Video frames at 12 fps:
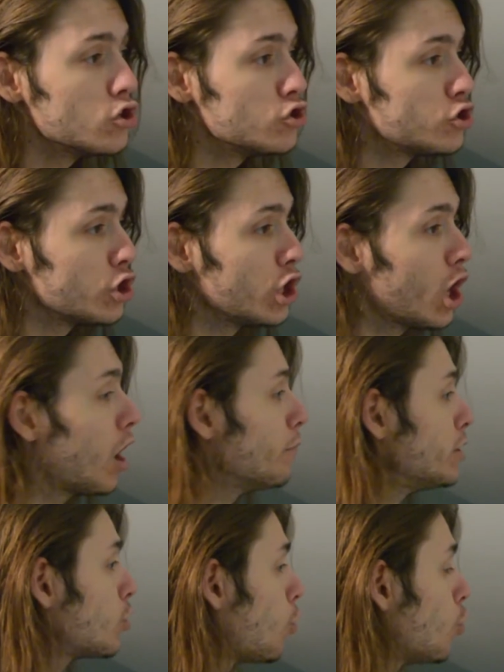J'ai un
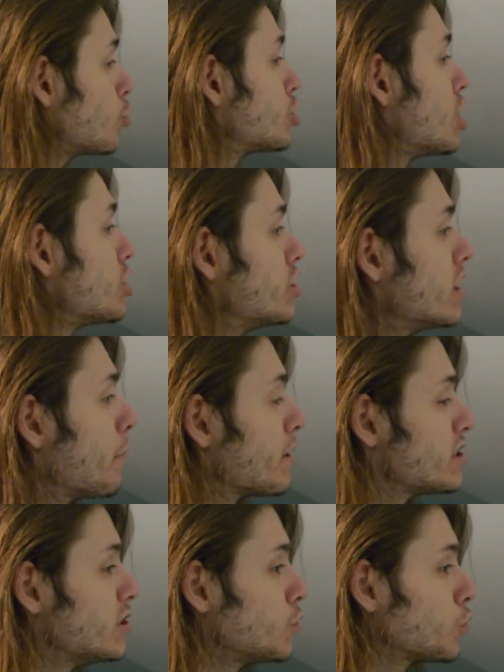micro que j'ai acheté il y a
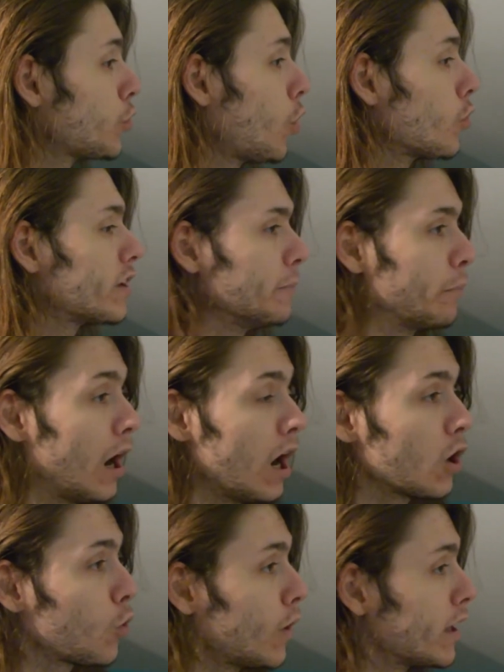pas si longtemps, qui est pas
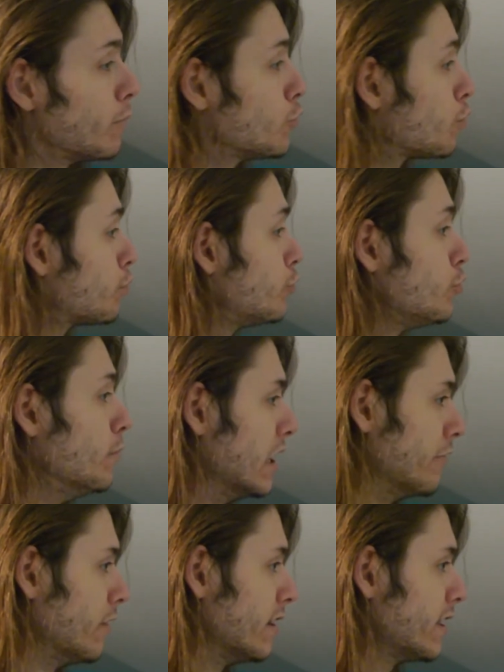incroyable non plus, mais
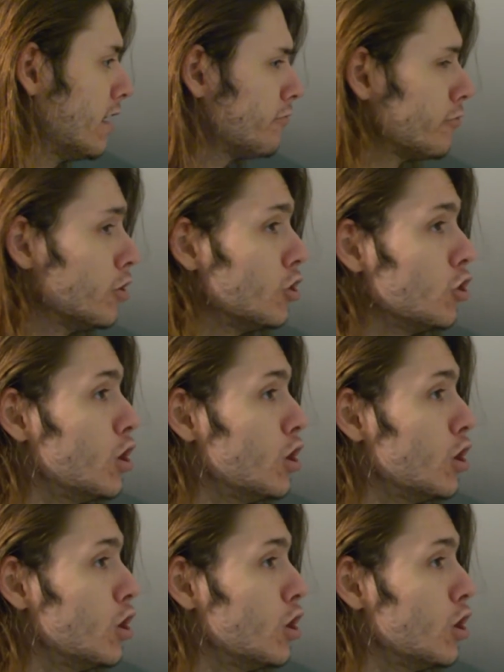il fait le taf.